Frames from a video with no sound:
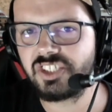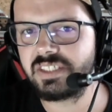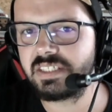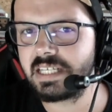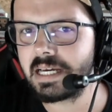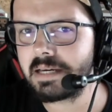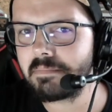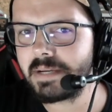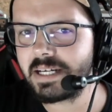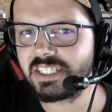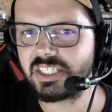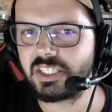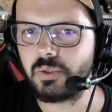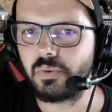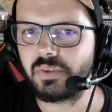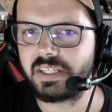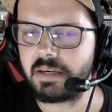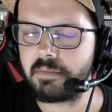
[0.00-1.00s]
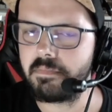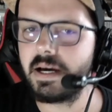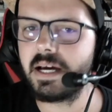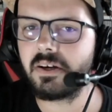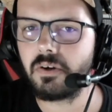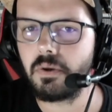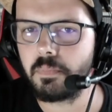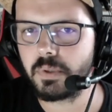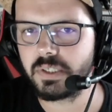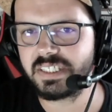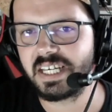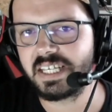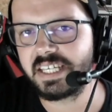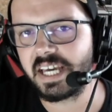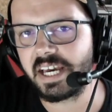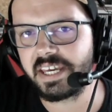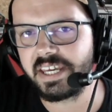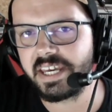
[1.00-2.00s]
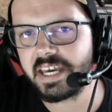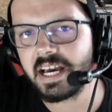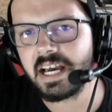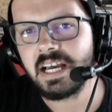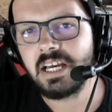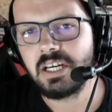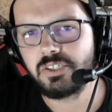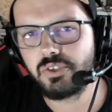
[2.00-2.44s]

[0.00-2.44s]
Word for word: 5 matchs qui ont été marquants pour sa carrière.